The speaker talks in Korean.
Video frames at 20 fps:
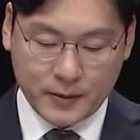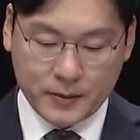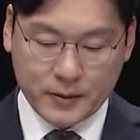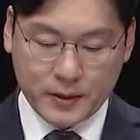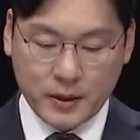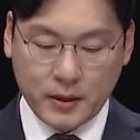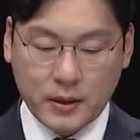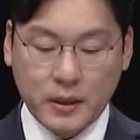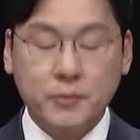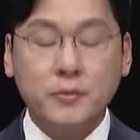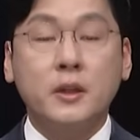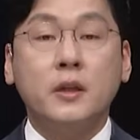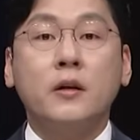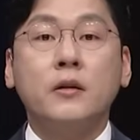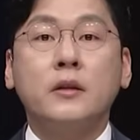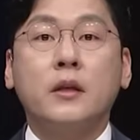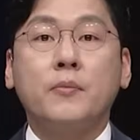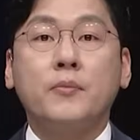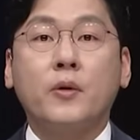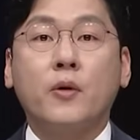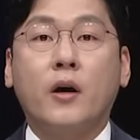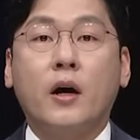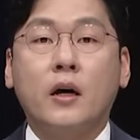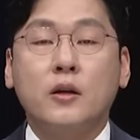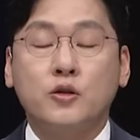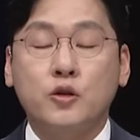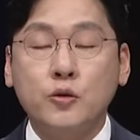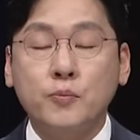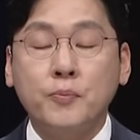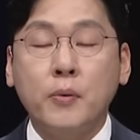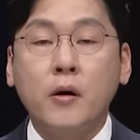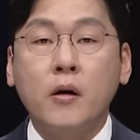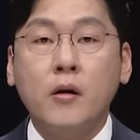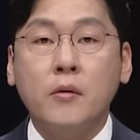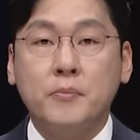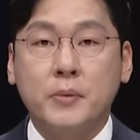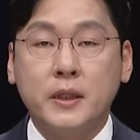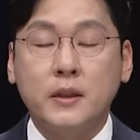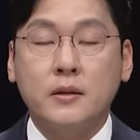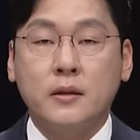이제 김기현 대표가 슈퍼
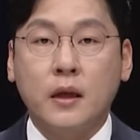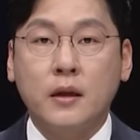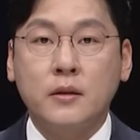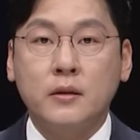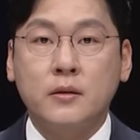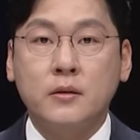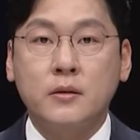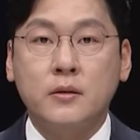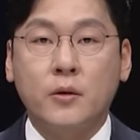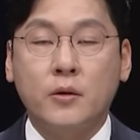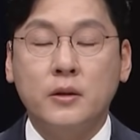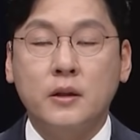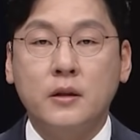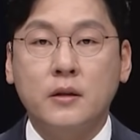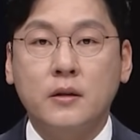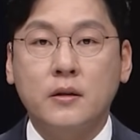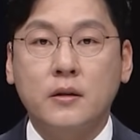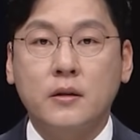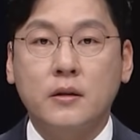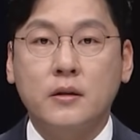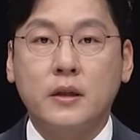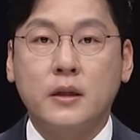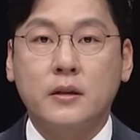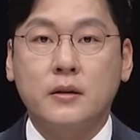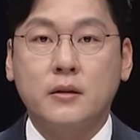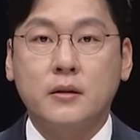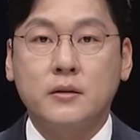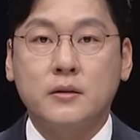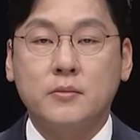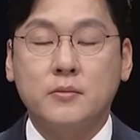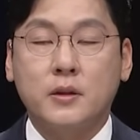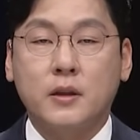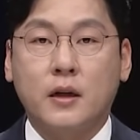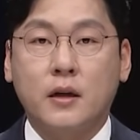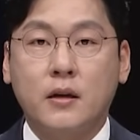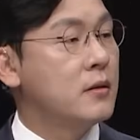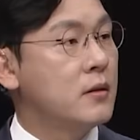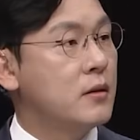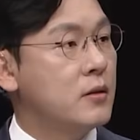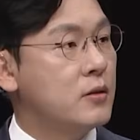빅텐트론을 꺼내 들었습니다.
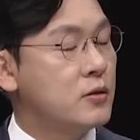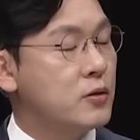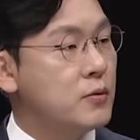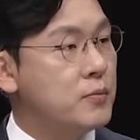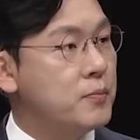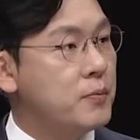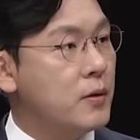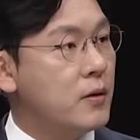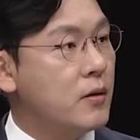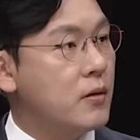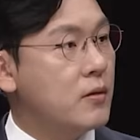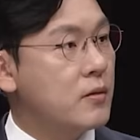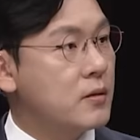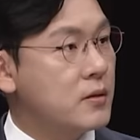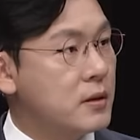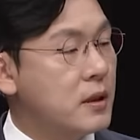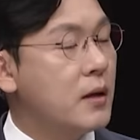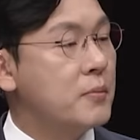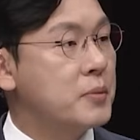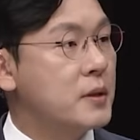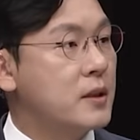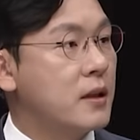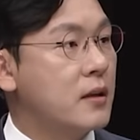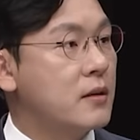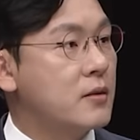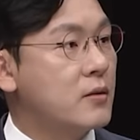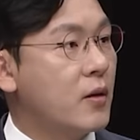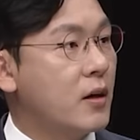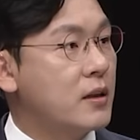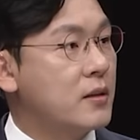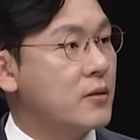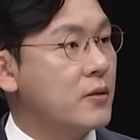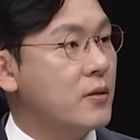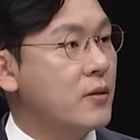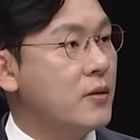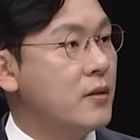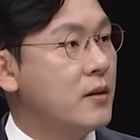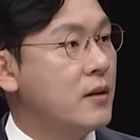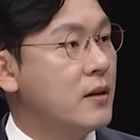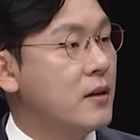슈퍼 그냥 빅텐트도
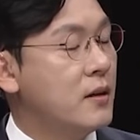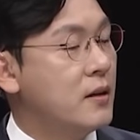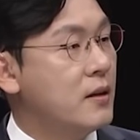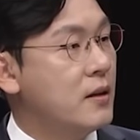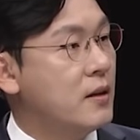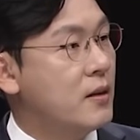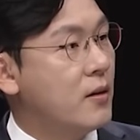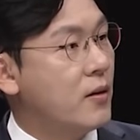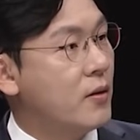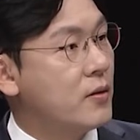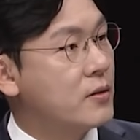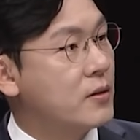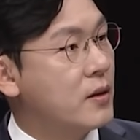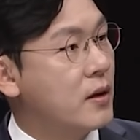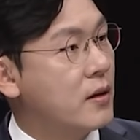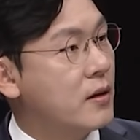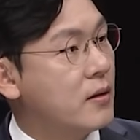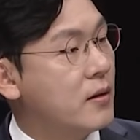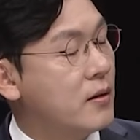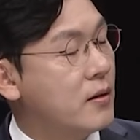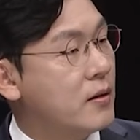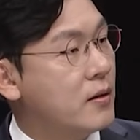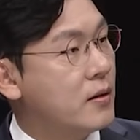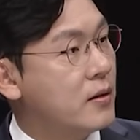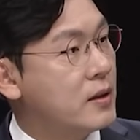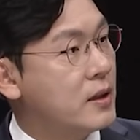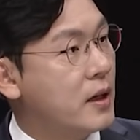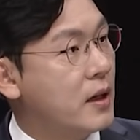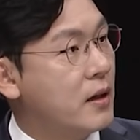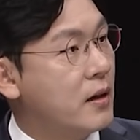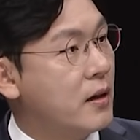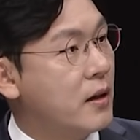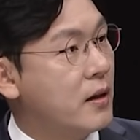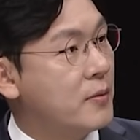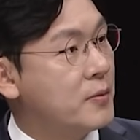아니고 그러니까 어떻게 그러니까, 예, 이해를 해야